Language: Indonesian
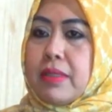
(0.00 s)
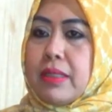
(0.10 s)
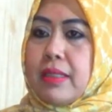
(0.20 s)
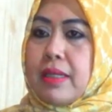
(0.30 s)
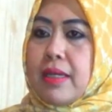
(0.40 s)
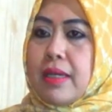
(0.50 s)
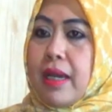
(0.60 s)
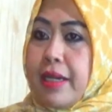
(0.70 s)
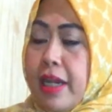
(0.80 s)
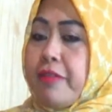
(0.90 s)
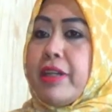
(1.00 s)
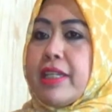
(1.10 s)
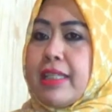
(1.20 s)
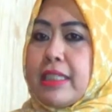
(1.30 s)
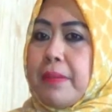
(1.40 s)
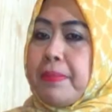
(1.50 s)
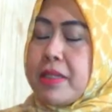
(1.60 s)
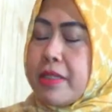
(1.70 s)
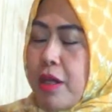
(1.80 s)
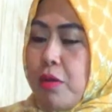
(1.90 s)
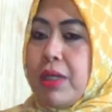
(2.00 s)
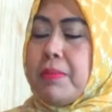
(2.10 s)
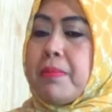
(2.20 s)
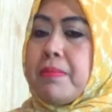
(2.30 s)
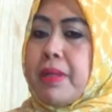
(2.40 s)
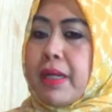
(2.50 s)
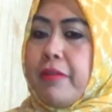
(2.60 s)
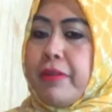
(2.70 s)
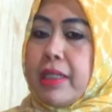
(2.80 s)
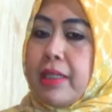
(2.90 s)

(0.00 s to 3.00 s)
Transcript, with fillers: Iya, ada efeknya tetapi jauh lebih berefek